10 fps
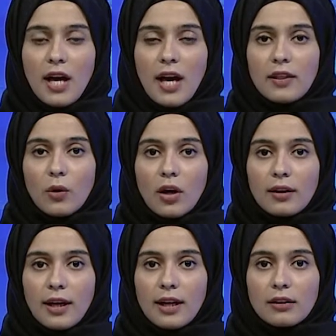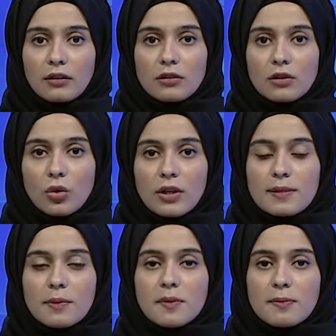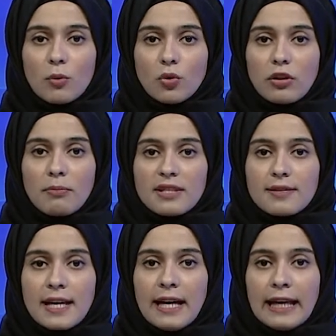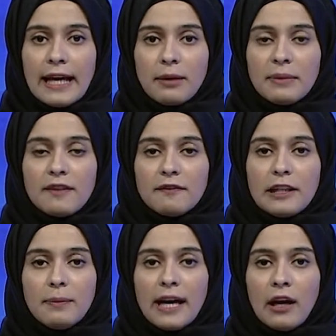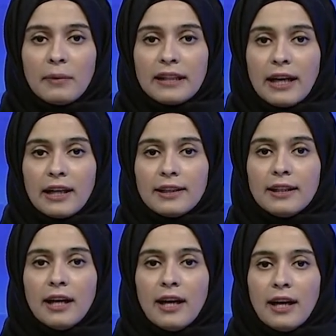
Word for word: هذا وقد أكد الناطق الرسمي باسم منظمة الصحة العالمية في ليبيا أحمد العلاجي